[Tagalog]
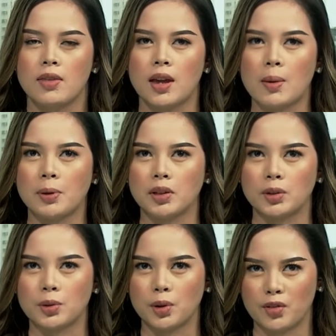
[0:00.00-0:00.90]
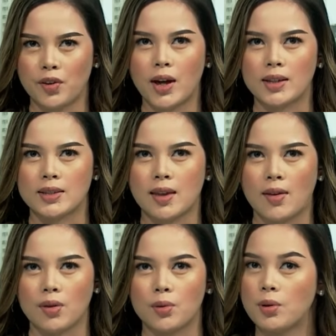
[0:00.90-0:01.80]
The appellate court finds
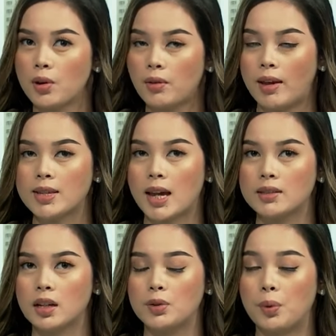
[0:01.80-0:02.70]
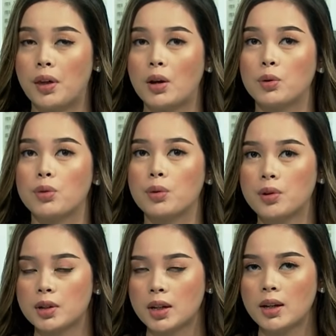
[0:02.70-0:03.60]
that the court has acted without
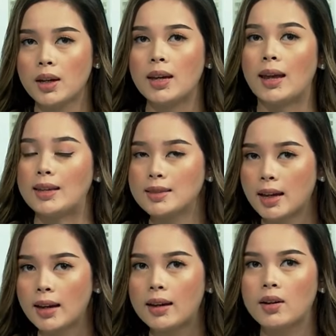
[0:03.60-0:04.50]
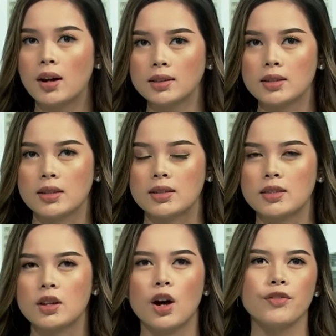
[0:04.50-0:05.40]
authority in taking
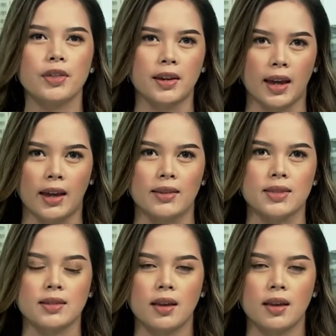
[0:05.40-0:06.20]
cognizance of the case.